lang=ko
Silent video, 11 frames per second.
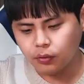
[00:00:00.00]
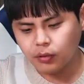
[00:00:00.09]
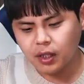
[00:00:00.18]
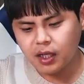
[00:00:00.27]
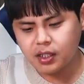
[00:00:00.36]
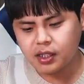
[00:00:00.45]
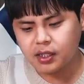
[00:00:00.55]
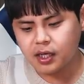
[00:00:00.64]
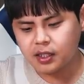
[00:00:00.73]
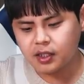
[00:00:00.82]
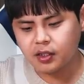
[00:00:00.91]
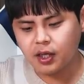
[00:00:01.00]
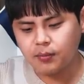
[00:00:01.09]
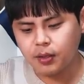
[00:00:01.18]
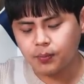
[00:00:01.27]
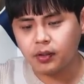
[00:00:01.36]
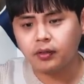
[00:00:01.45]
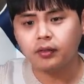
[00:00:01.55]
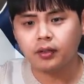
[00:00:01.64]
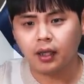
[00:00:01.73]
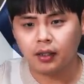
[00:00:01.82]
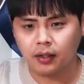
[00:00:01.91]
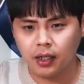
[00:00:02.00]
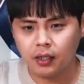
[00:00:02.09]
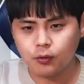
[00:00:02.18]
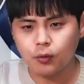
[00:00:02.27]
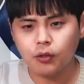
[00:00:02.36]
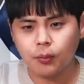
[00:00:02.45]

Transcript: 소세지랑 식감이 비슷한데 좀